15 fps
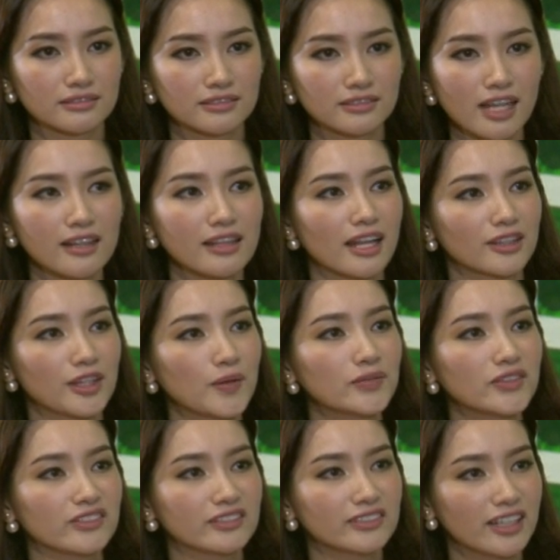rất là thiếu
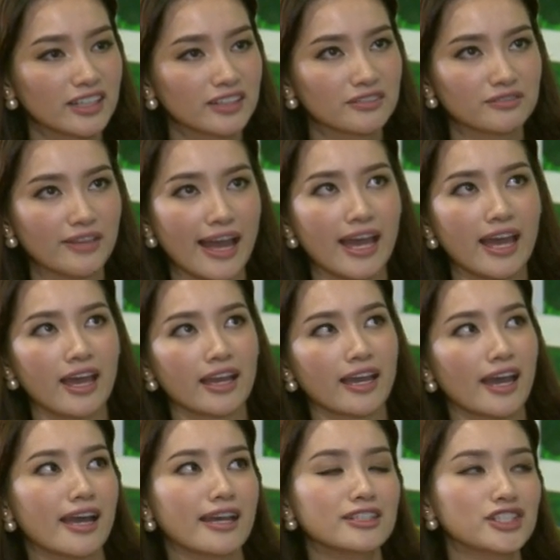tự tin về
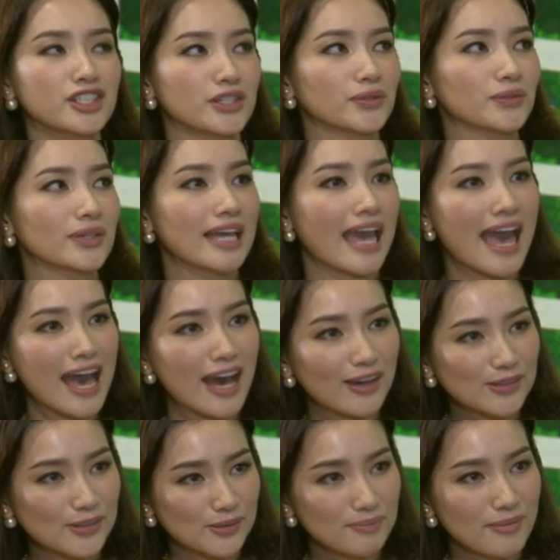cái chiều
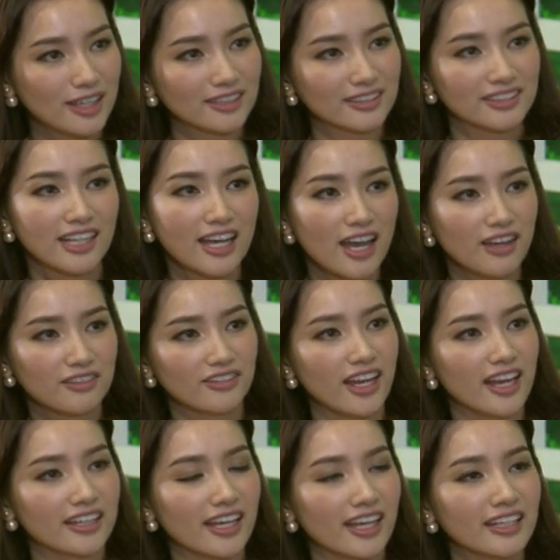cao của mình,
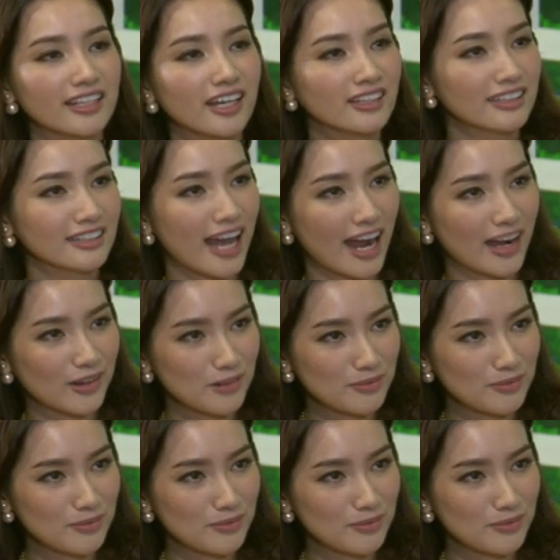về cái cân nặng của